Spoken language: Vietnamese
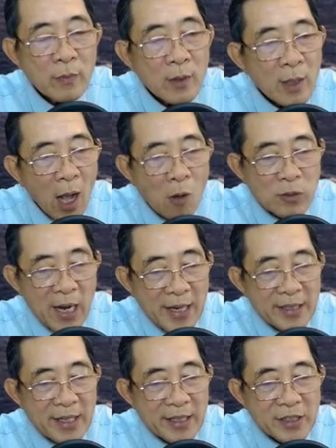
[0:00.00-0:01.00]
Ông để
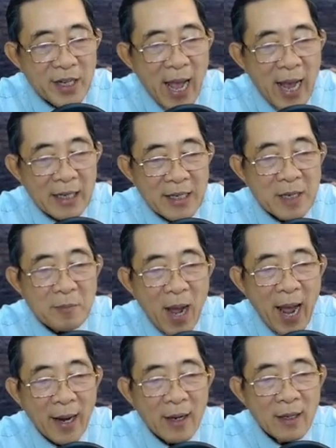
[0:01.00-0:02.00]
đĩa thức ăn lên
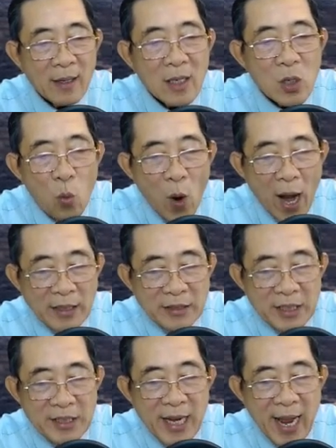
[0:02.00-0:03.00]
bàn, Hoàng
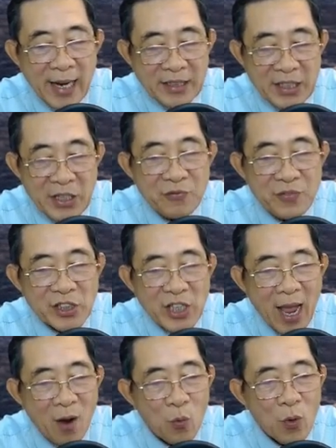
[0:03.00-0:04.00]
Tịnh Nhàn đứng phía
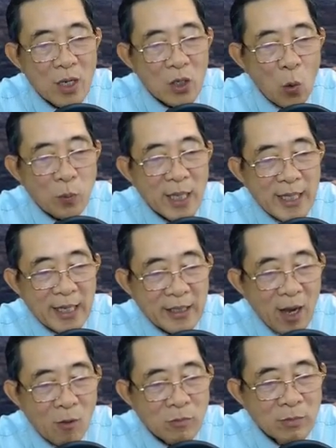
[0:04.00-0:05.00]
sau cũng đã nhanh
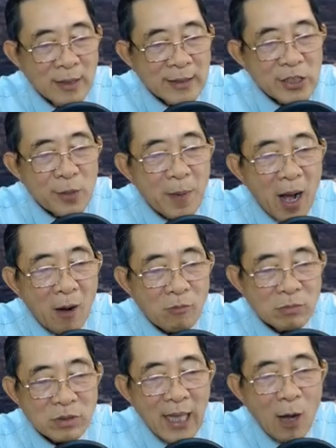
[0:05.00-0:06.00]
chóng giúp ông
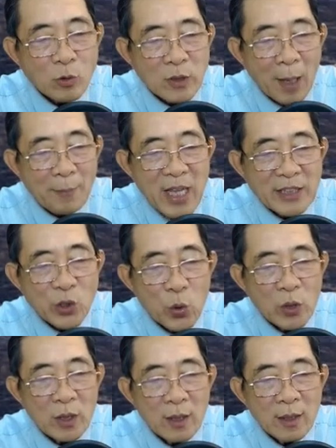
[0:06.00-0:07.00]
tháo tạp dề
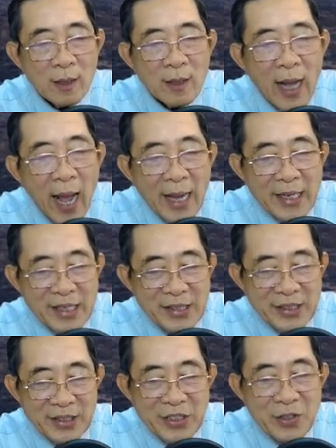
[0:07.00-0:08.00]
xuống. Hai
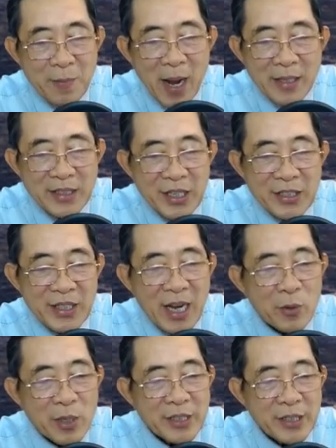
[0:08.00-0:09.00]
người đưa mắt nhìn nhau
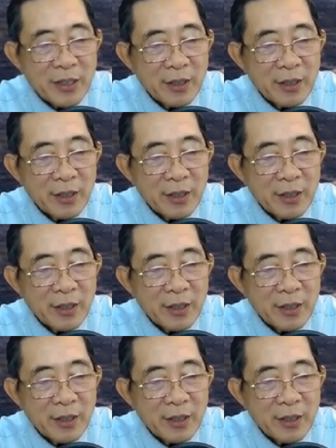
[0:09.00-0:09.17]
cười.